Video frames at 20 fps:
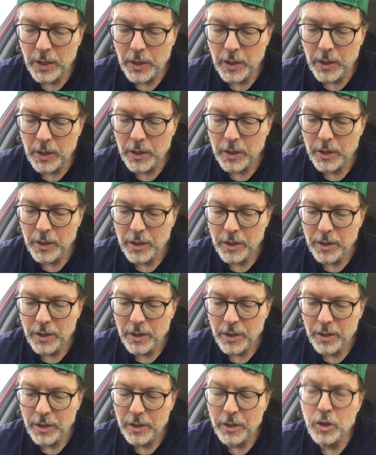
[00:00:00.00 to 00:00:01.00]
Euh,
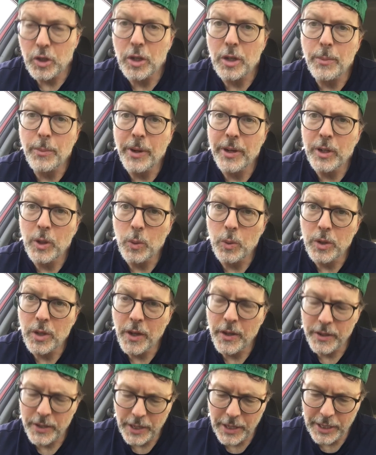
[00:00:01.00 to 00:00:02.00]
j'ai demandé aux
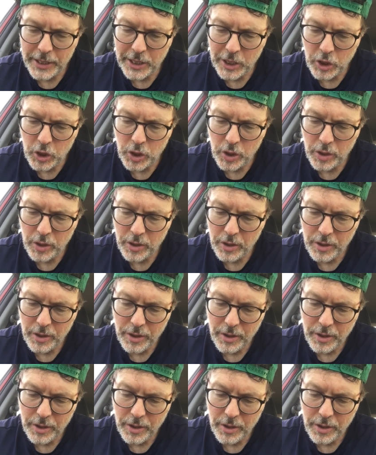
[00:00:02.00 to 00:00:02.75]
tantes à Natacha